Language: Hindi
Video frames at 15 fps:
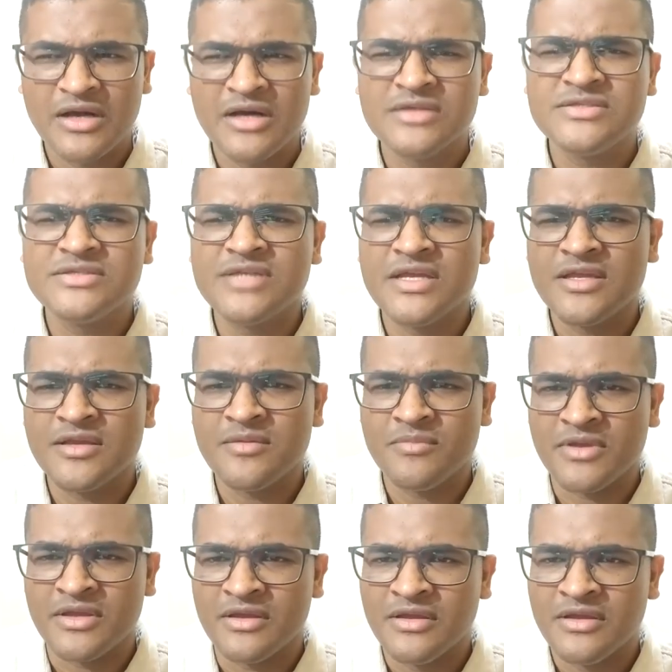
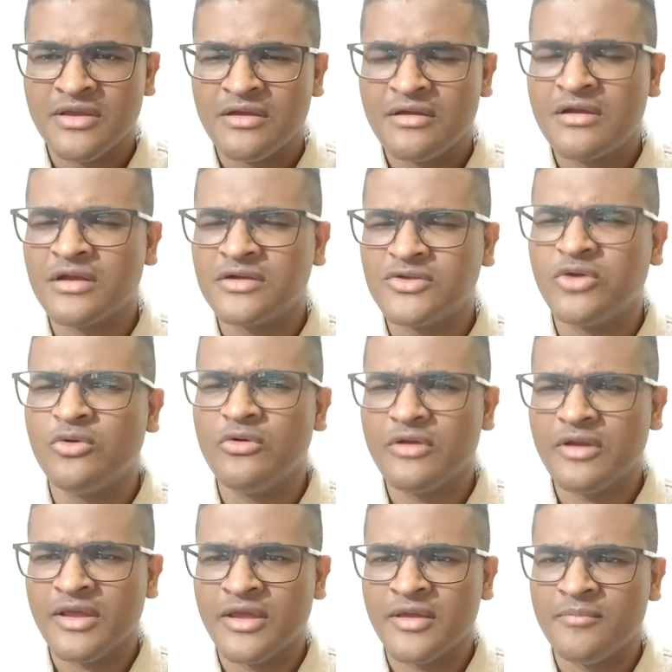असंयमी कठोर
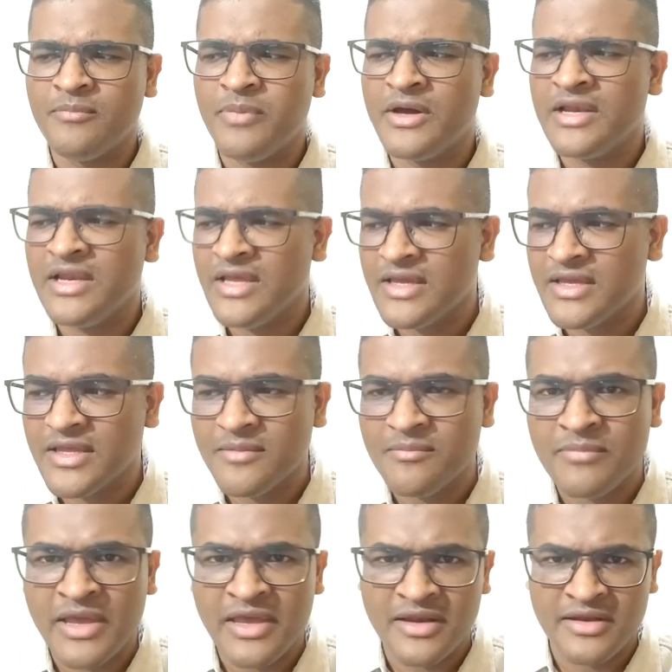है भले के
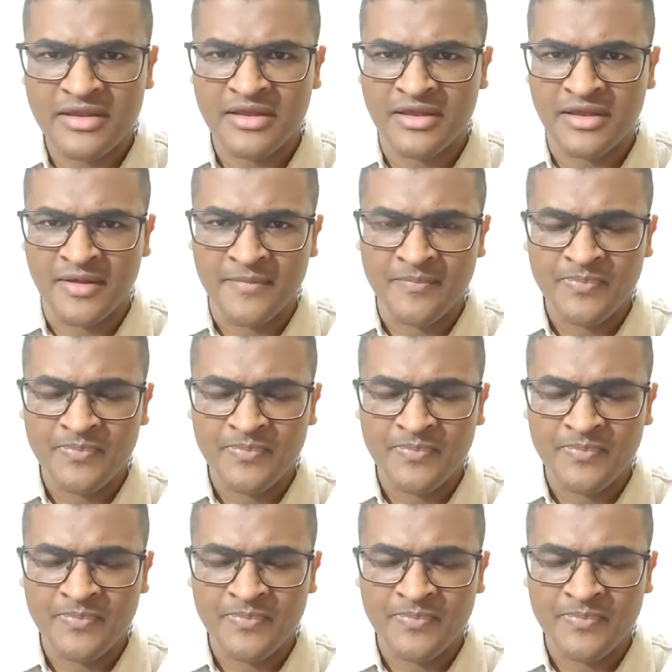बैरी है